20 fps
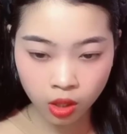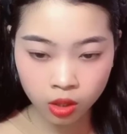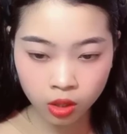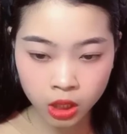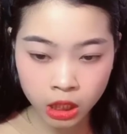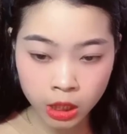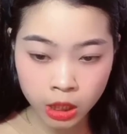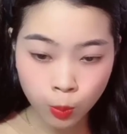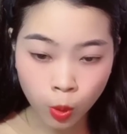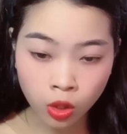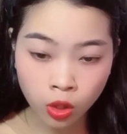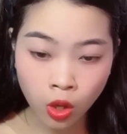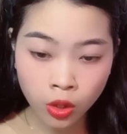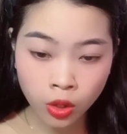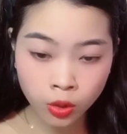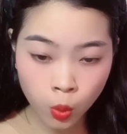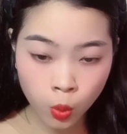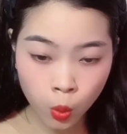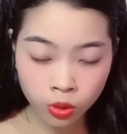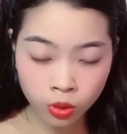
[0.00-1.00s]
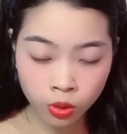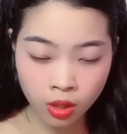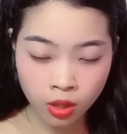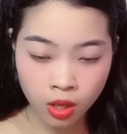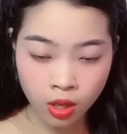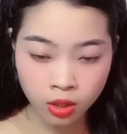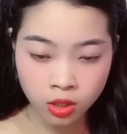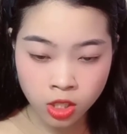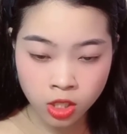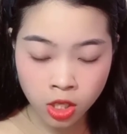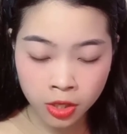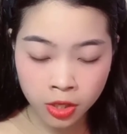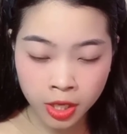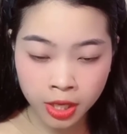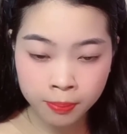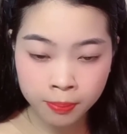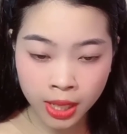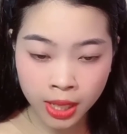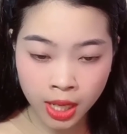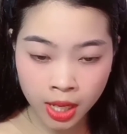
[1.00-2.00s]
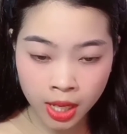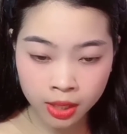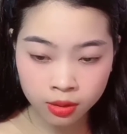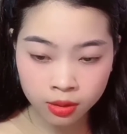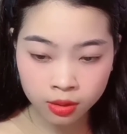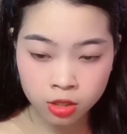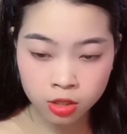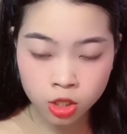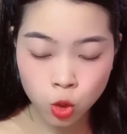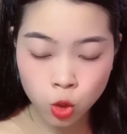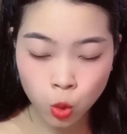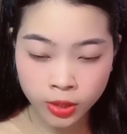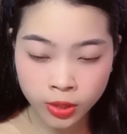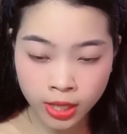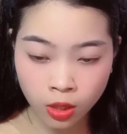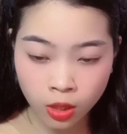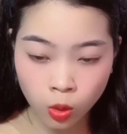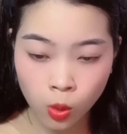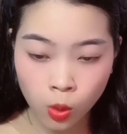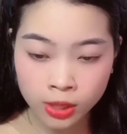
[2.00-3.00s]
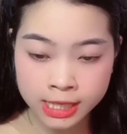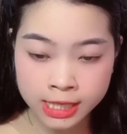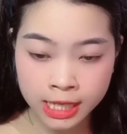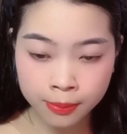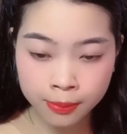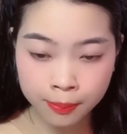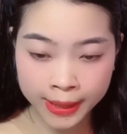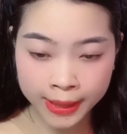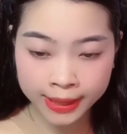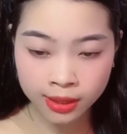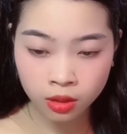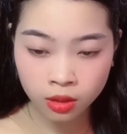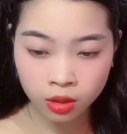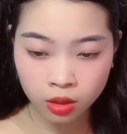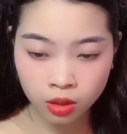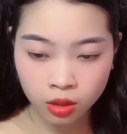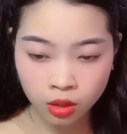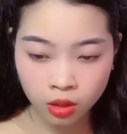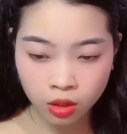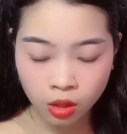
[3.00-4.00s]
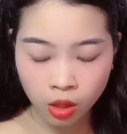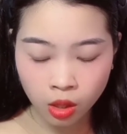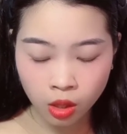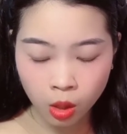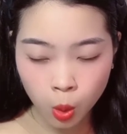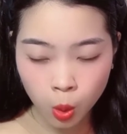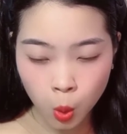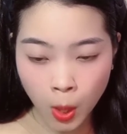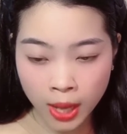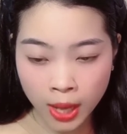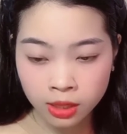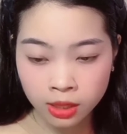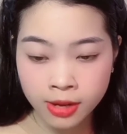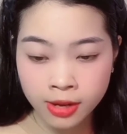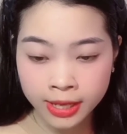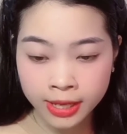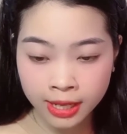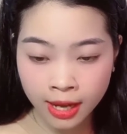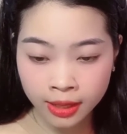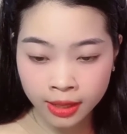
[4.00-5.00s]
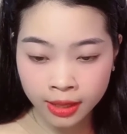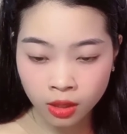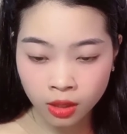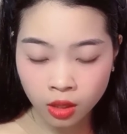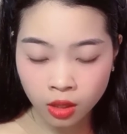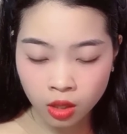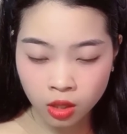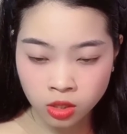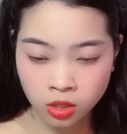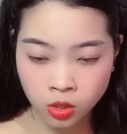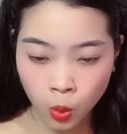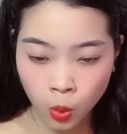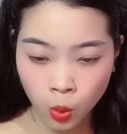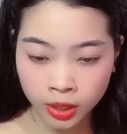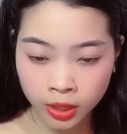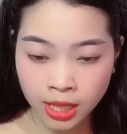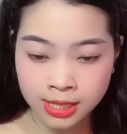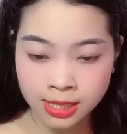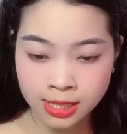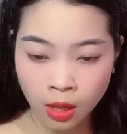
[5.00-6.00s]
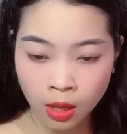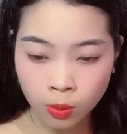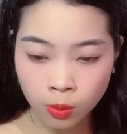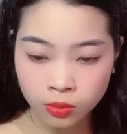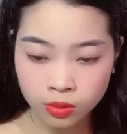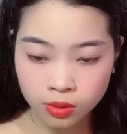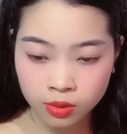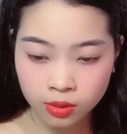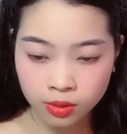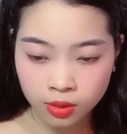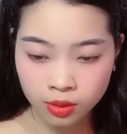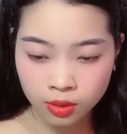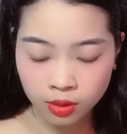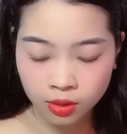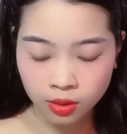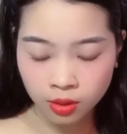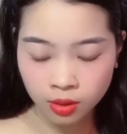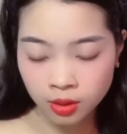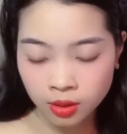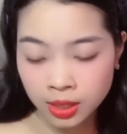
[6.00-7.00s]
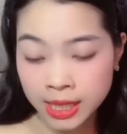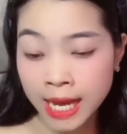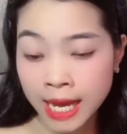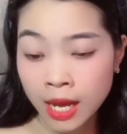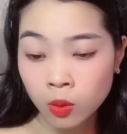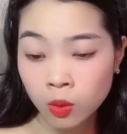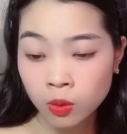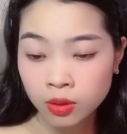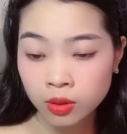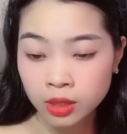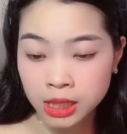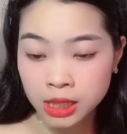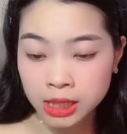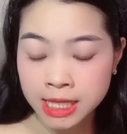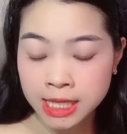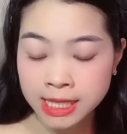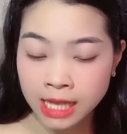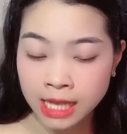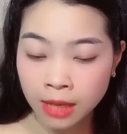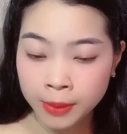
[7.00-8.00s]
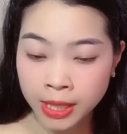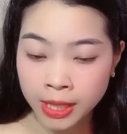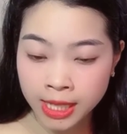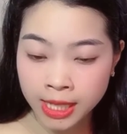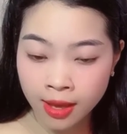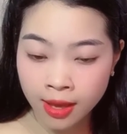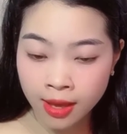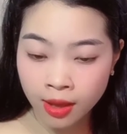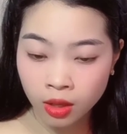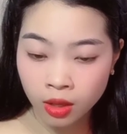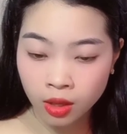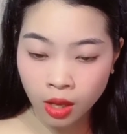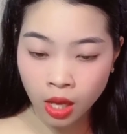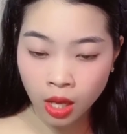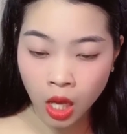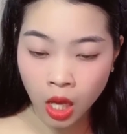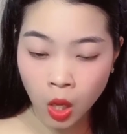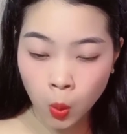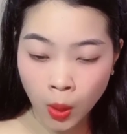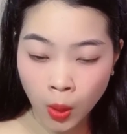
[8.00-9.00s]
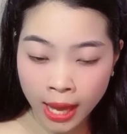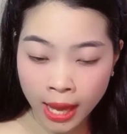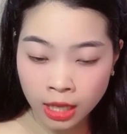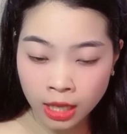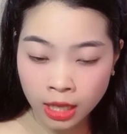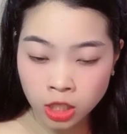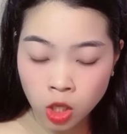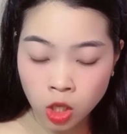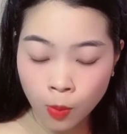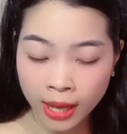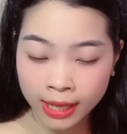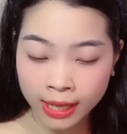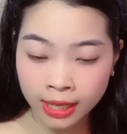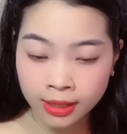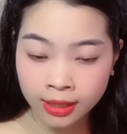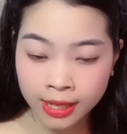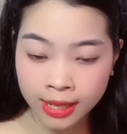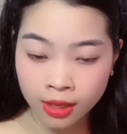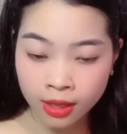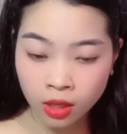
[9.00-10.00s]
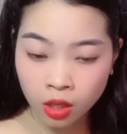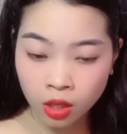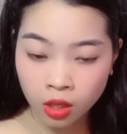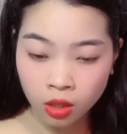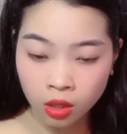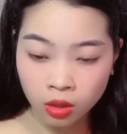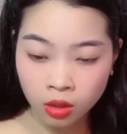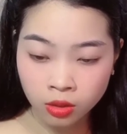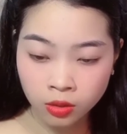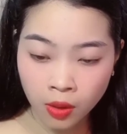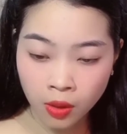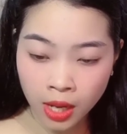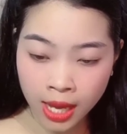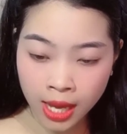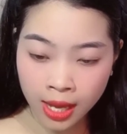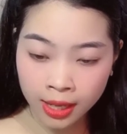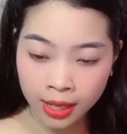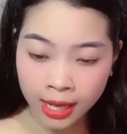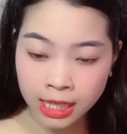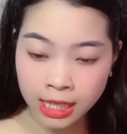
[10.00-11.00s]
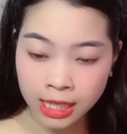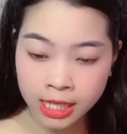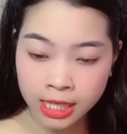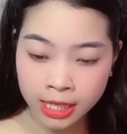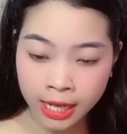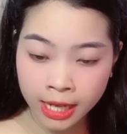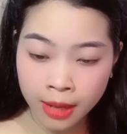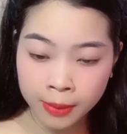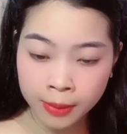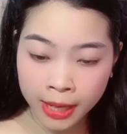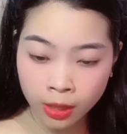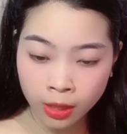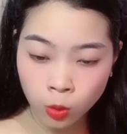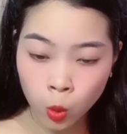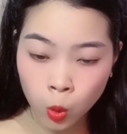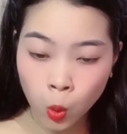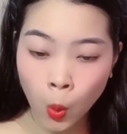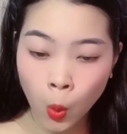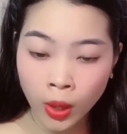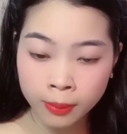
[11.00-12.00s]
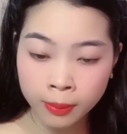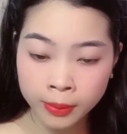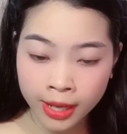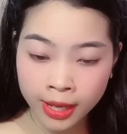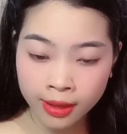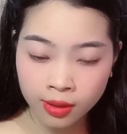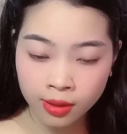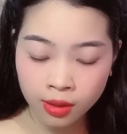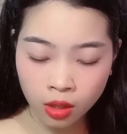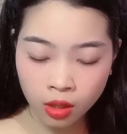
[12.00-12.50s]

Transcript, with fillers: như một con cún chờ đợi mệnh lệnh từ chủ nhân của chính mình. Hoàng cười khẩy rồi cất giọng. Nào, đi sang bên kia, hầu hạ cho bạn anh đi. Nó là khách chính đêm nay của cô em đấy.